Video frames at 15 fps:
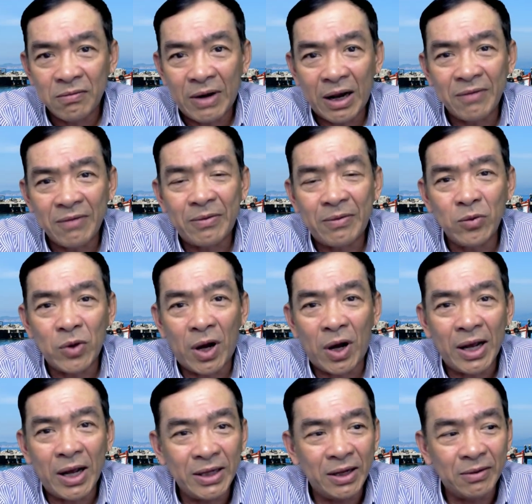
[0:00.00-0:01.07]
phong tỏa là
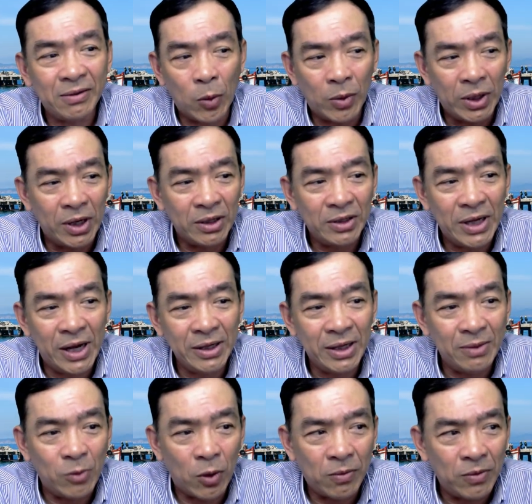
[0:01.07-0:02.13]
gì một cái lệnh giới nghiêm
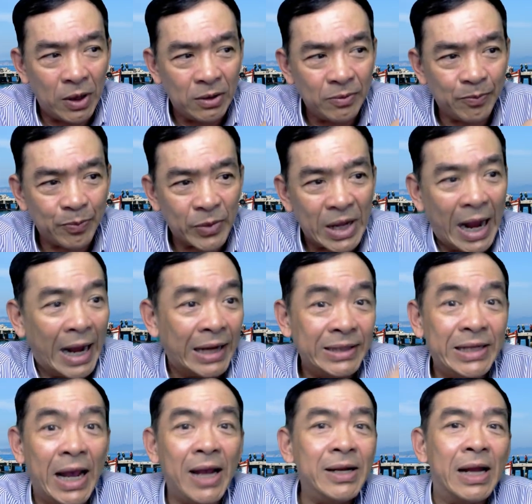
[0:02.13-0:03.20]
một cái lệnh hạn
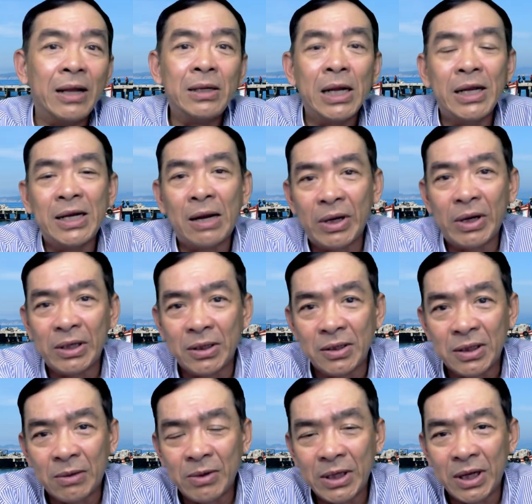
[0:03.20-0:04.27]
chế để đi ra ngoài đường
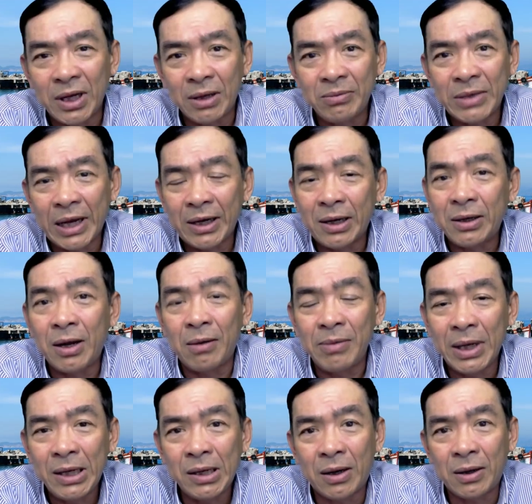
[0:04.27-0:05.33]
trong cái thời điểm này là nó hợp
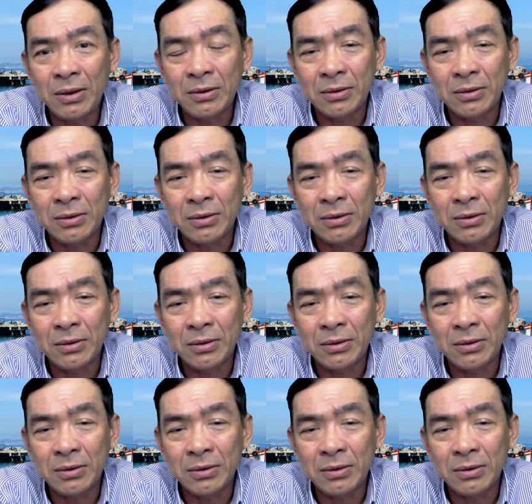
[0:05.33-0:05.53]
lý thôi